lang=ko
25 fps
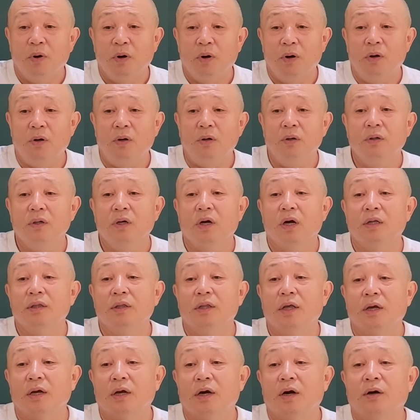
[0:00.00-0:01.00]
뭔가
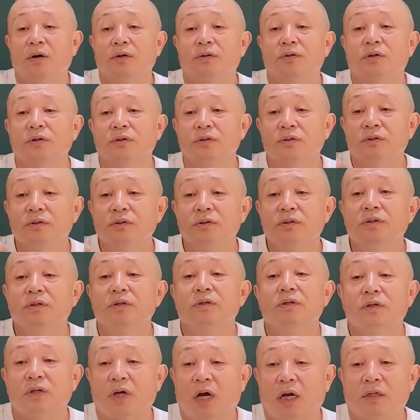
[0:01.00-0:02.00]
내가 어떤
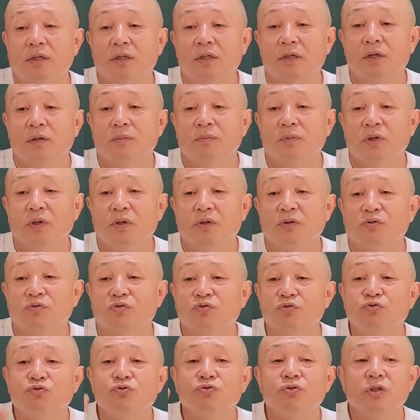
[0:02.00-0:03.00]
능력을 가지려면
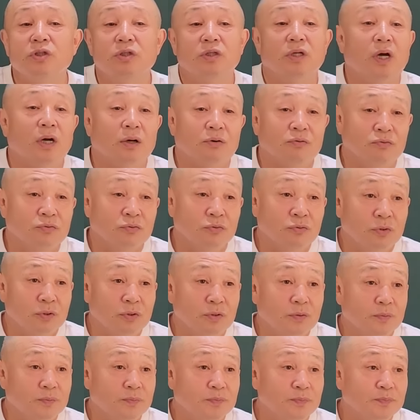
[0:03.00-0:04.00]
꾸준히야, 꾸준히.
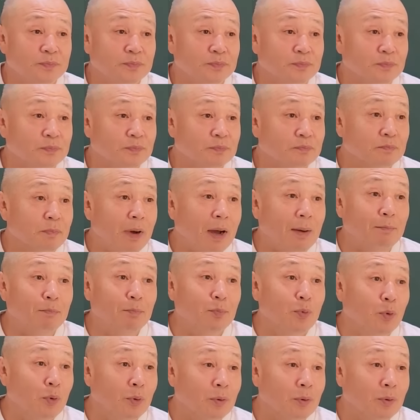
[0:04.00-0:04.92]
반복.